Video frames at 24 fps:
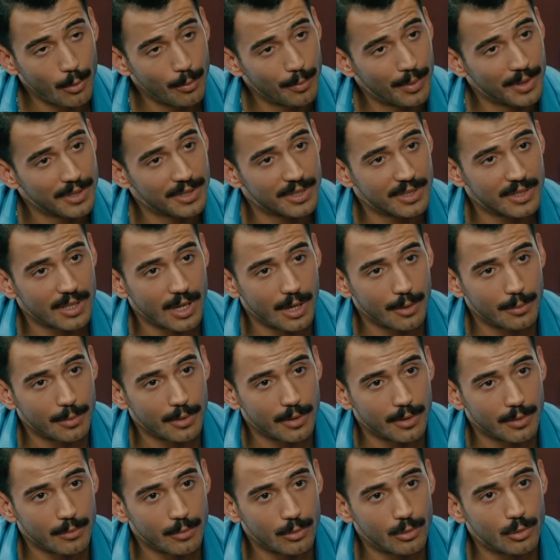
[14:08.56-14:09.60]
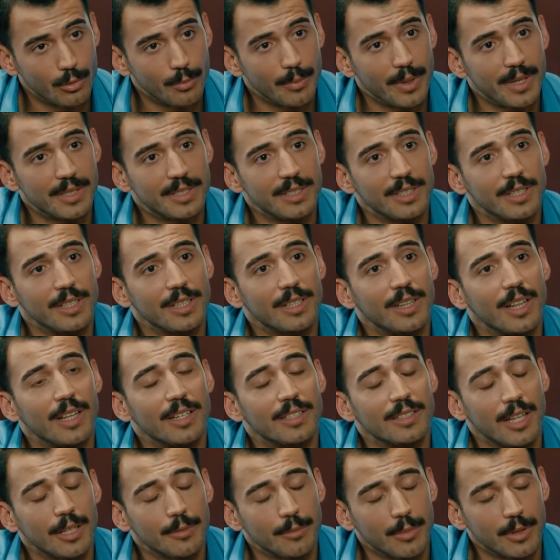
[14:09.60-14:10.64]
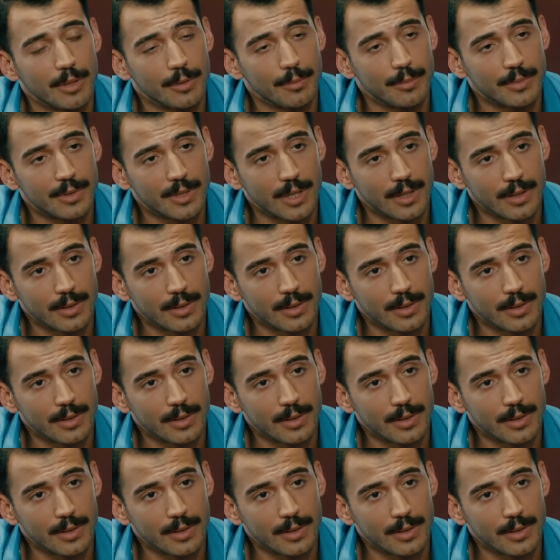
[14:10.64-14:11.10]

Ne pompacısı abi? Bütün benzinlikleri satmadın mı